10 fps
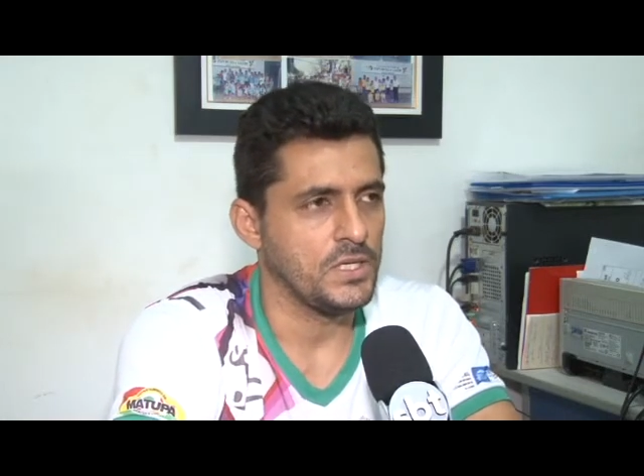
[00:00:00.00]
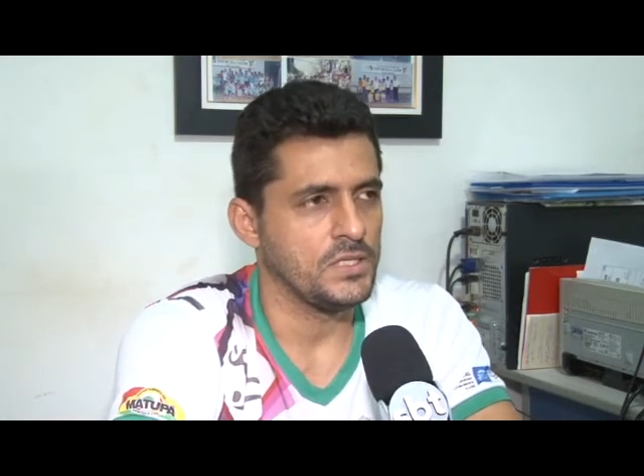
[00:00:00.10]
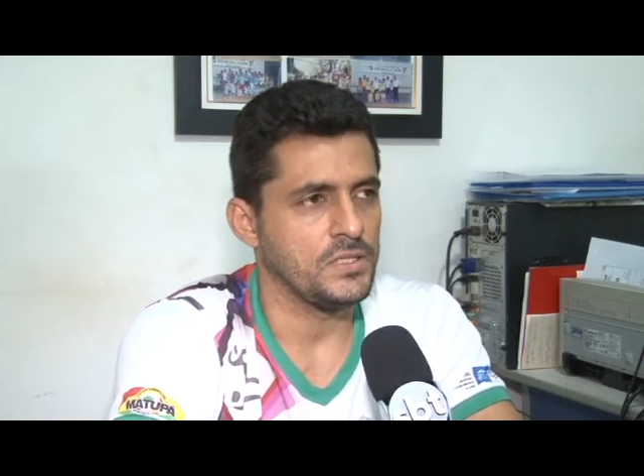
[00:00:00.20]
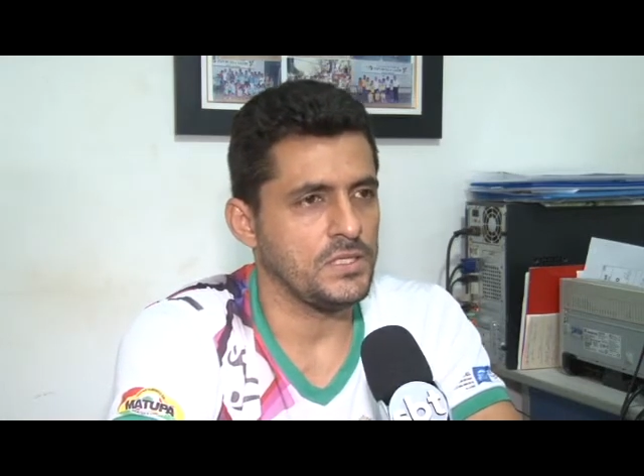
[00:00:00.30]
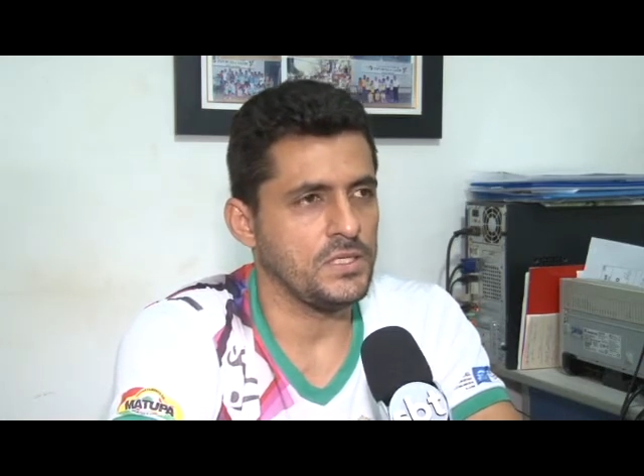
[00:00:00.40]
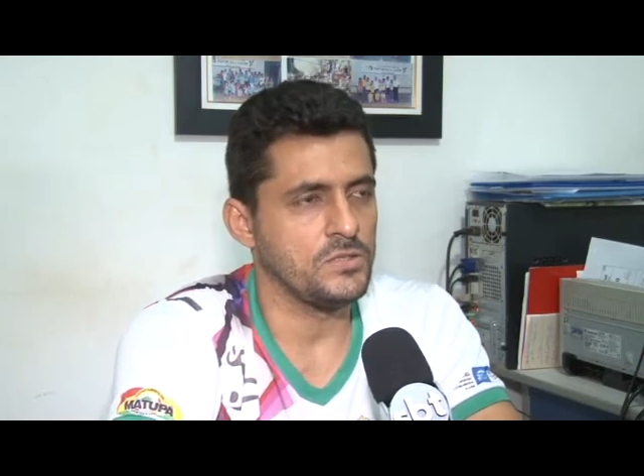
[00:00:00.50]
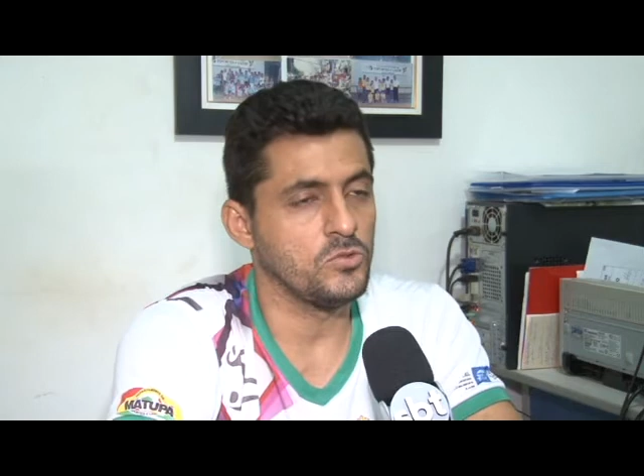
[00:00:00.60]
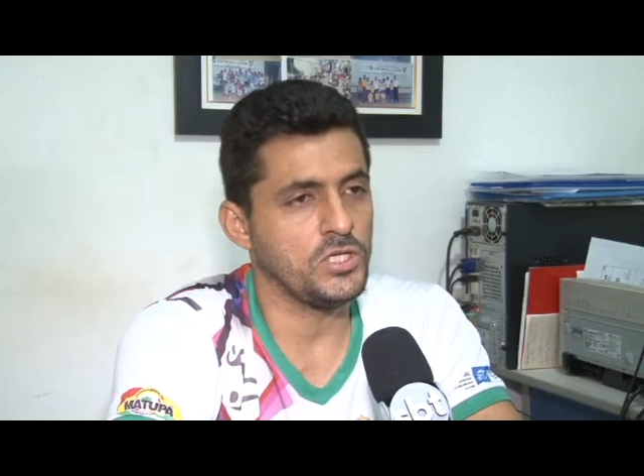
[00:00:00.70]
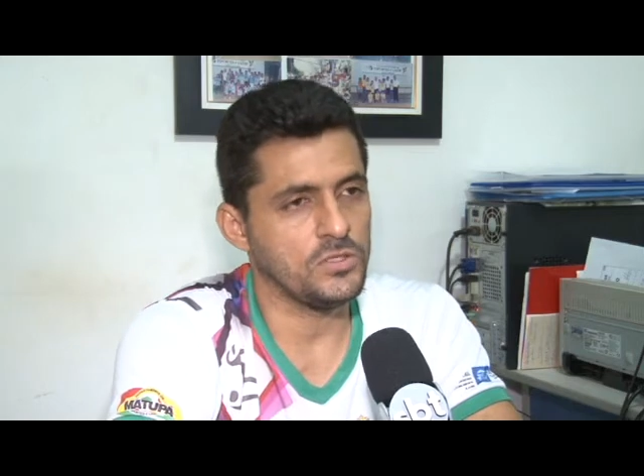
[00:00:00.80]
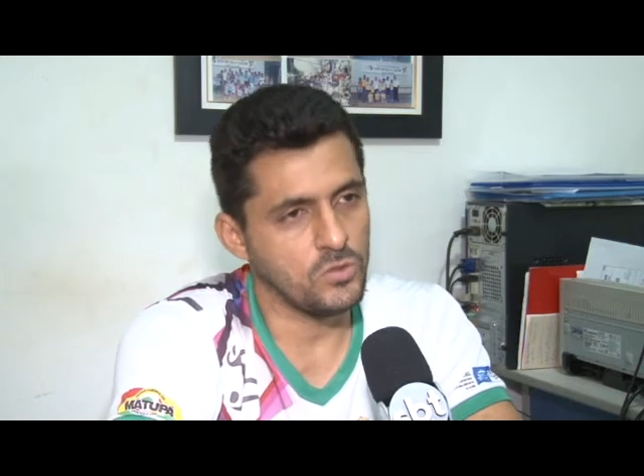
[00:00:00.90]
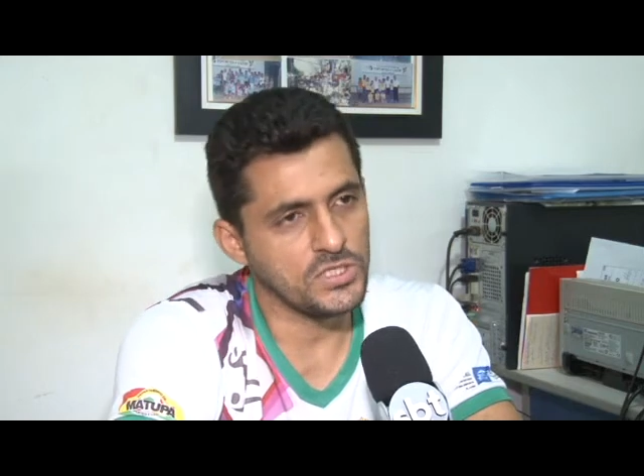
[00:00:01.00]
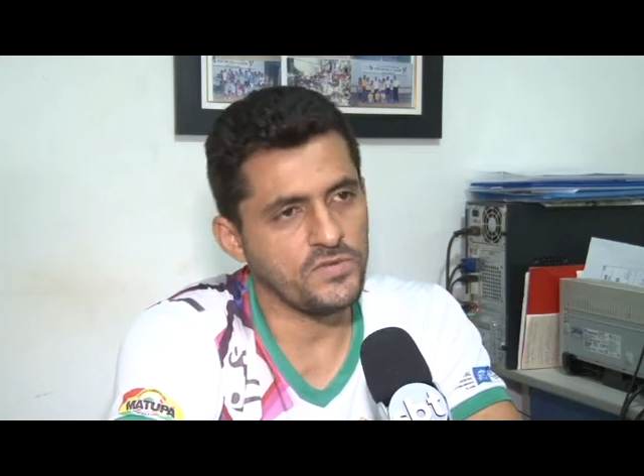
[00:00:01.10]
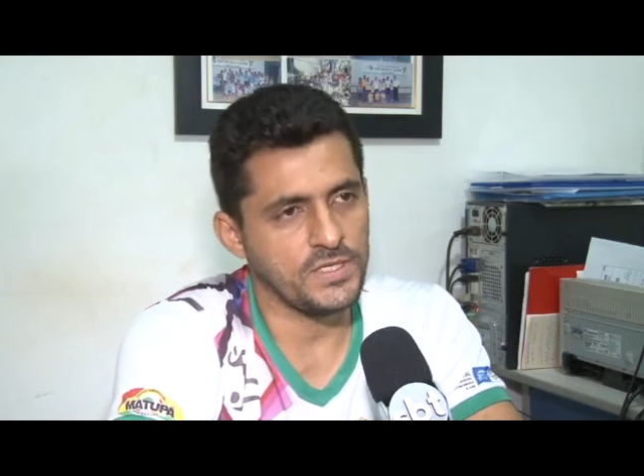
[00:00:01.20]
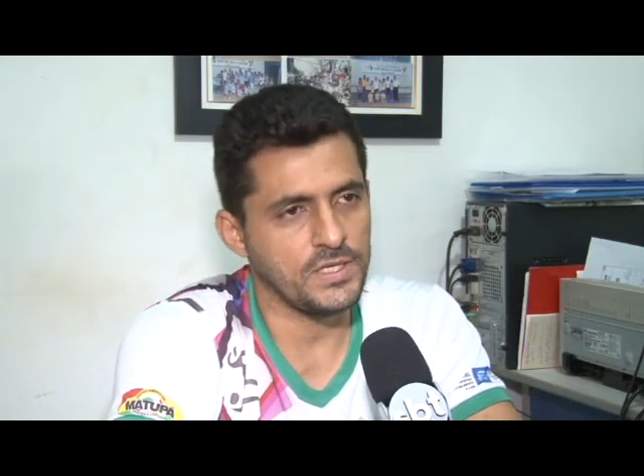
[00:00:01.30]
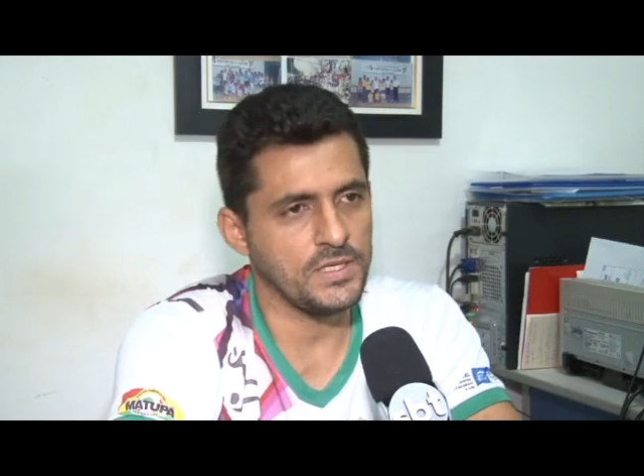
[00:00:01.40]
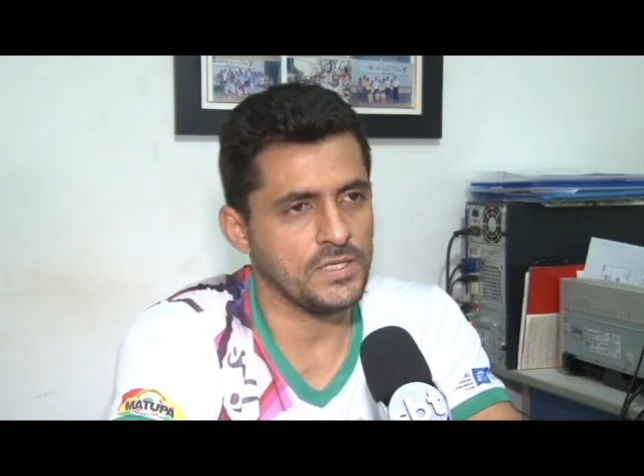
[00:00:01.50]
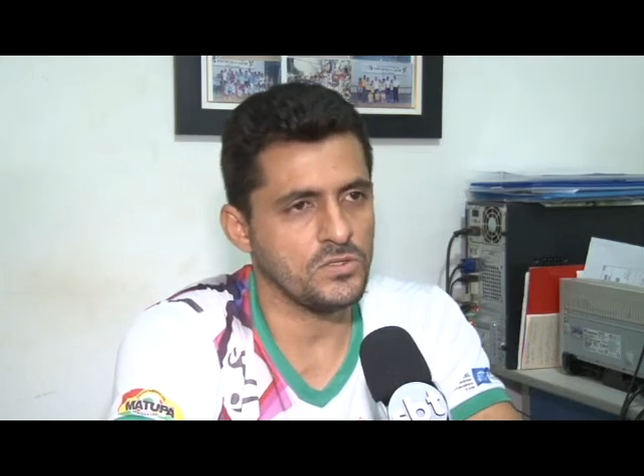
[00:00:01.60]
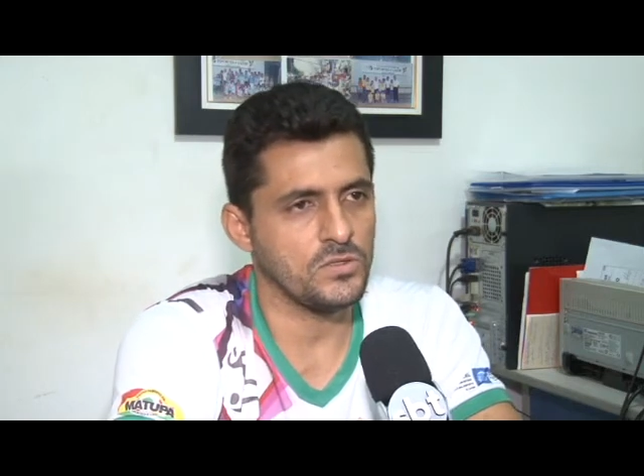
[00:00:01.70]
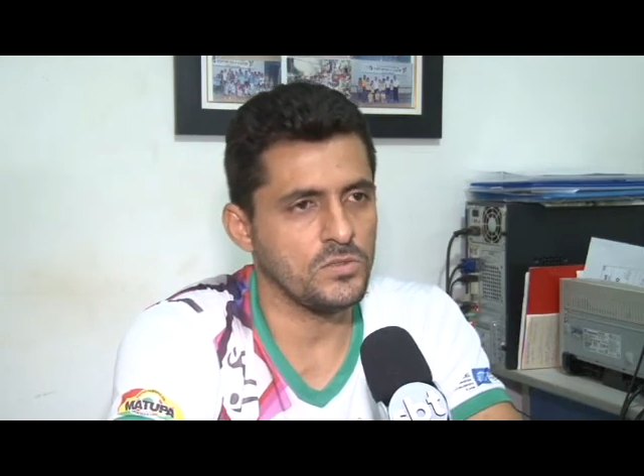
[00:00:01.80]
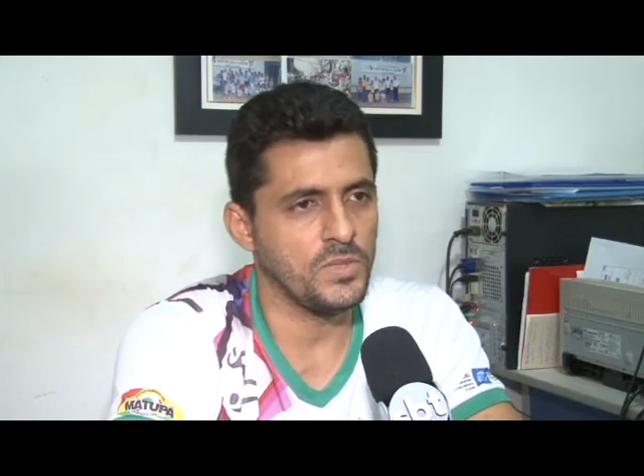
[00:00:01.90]
E no dia 12 vai ser aqui na
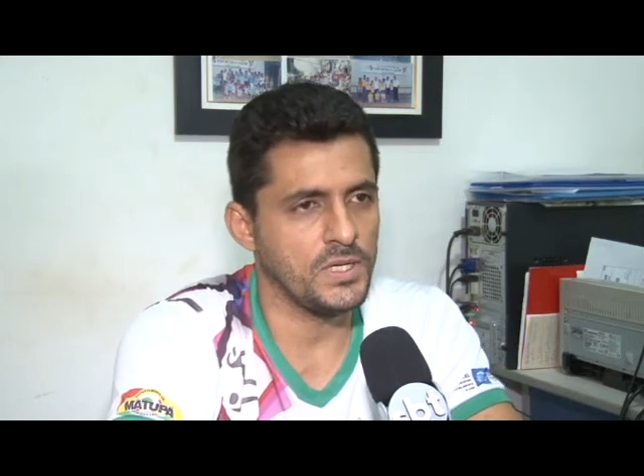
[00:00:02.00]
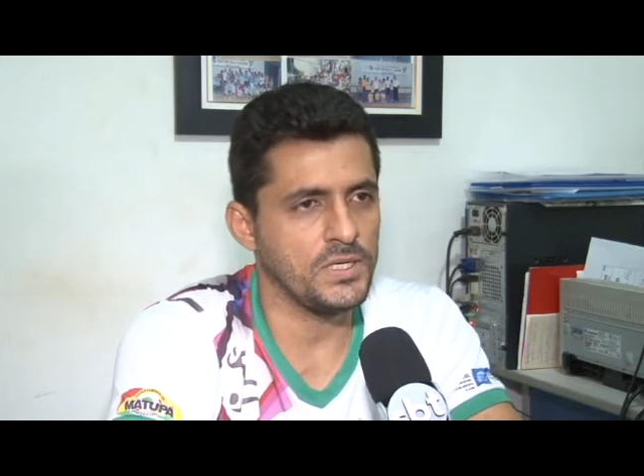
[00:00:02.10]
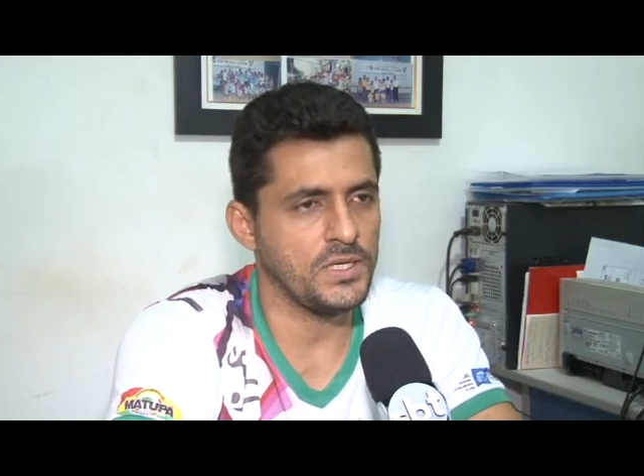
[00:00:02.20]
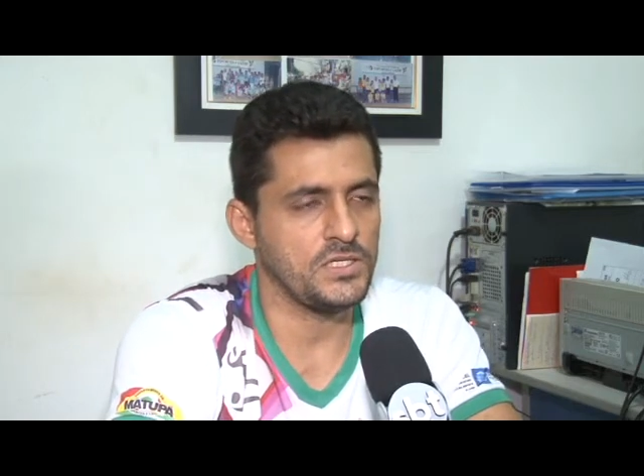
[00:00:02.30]
Zona Urbana, né?